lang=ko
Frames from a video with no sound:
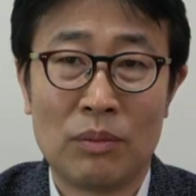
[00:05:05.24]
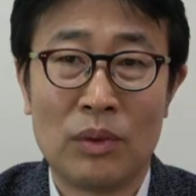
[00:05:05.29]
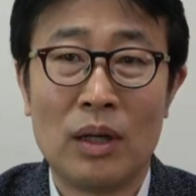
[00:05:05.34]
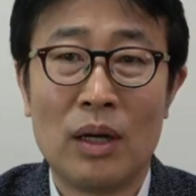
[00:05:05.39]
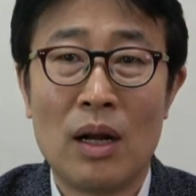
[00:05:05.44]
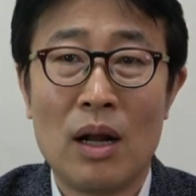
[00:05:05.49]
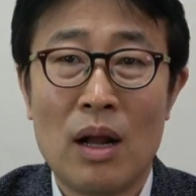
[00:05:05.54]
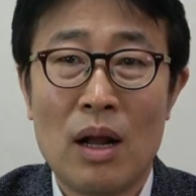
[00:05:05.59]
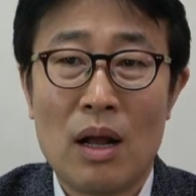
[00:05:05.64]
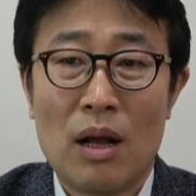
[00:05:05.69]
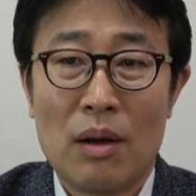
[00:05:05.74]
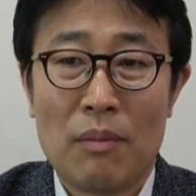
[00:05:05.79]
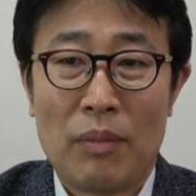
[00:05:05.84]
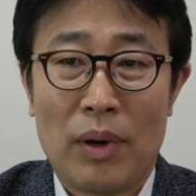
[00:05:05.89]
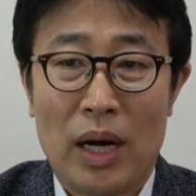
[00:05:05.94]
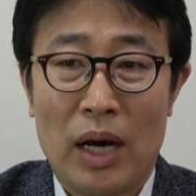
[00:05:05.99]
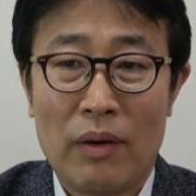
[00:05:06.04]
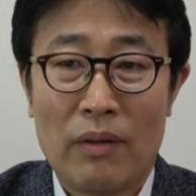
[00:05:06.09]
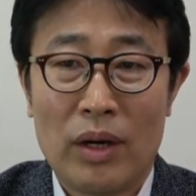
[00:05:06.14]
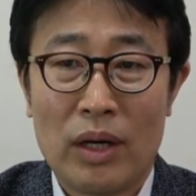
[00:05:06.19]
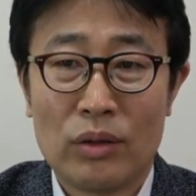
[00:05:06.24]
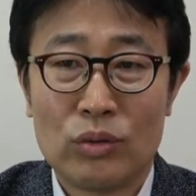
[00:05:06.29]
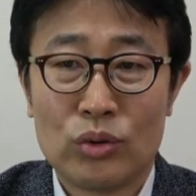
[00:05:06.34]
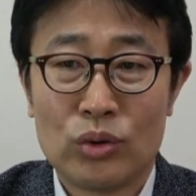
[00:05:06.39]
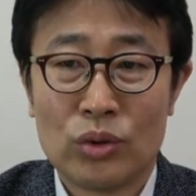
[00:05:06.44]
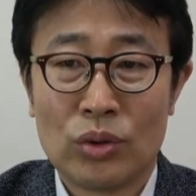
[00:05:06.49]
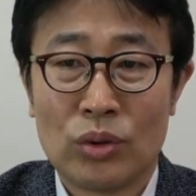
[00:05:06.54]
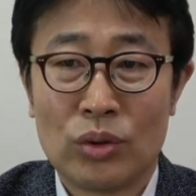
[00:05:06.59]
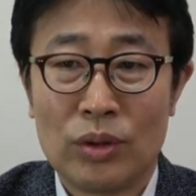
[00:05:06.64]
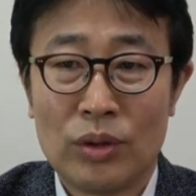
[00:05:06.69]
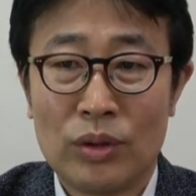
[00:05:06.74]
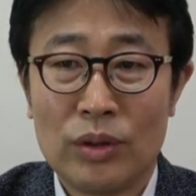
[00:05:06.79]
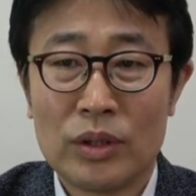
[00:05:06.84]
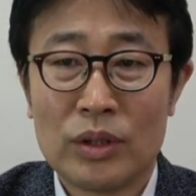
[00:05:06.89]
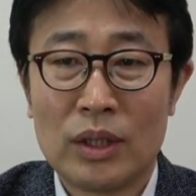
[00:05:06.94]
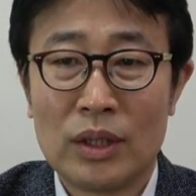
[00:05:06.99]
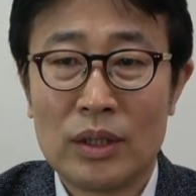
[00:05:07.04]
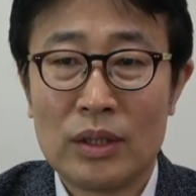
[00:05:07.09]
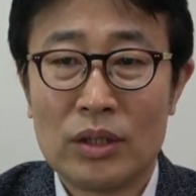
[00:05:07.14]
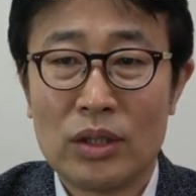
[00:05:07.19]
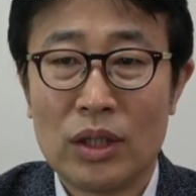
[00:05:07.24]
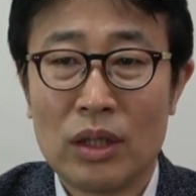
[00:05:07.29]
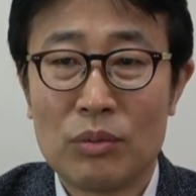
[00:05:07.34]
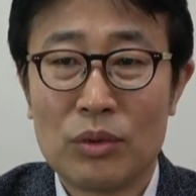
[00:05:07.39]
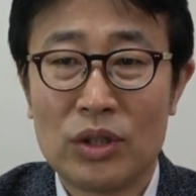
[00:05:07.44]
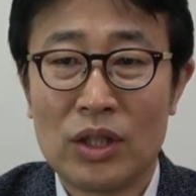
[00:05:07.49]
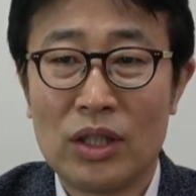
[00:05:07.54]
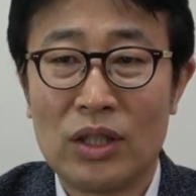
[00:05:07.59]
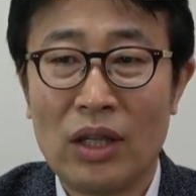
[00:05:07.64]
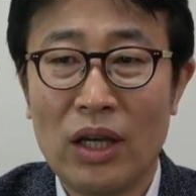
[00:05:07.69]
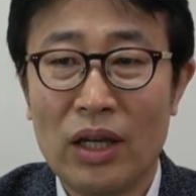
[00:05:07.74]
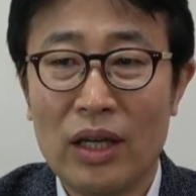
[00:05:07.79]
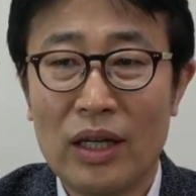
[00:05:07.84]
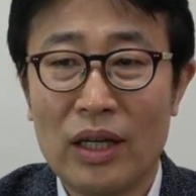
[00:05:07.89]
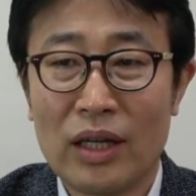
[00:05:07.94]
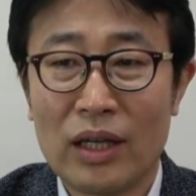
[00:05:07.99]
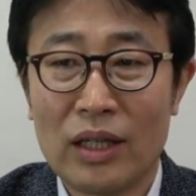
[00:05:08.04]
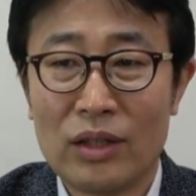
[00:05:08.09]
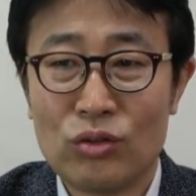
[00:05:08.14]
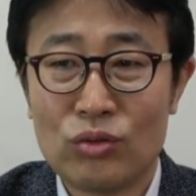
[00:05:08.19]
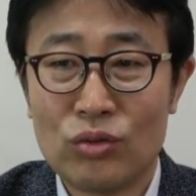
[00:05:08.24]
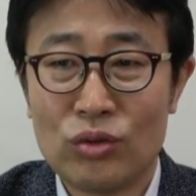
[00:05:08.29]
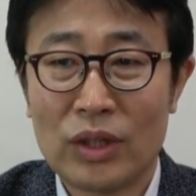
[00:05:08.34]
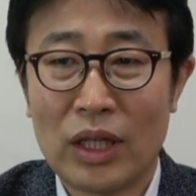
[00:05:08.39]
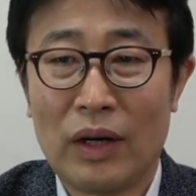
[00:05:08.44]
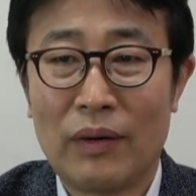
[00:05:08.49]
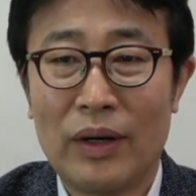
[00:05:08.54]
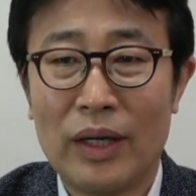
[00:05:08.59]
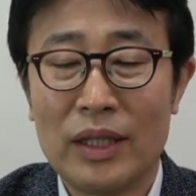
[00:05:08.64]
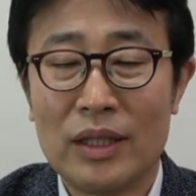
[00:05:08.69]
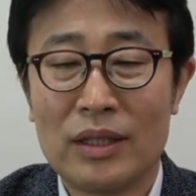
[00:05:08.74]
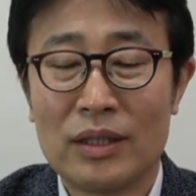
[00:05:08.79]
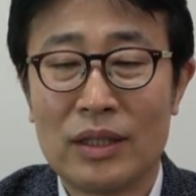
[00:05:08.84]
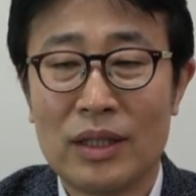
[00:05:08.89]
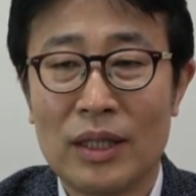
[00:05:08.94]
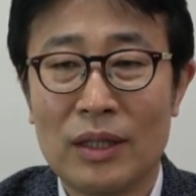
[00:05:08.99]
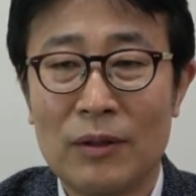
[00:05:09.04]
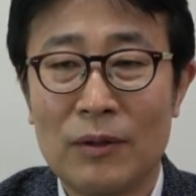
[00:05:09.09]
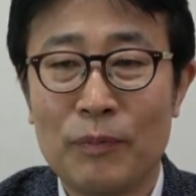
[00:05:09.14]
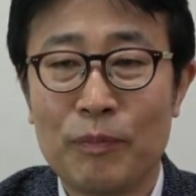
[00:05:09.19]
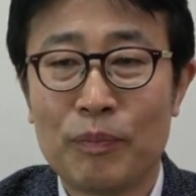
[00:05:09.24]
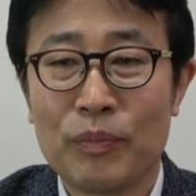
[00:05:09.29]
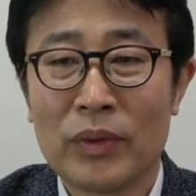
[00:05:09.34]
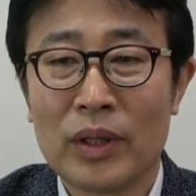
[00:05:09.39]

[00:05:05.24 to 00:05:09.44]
뭐, 방화 구조. 여기 뭐 디테일하게 쭉 나와 있는데요.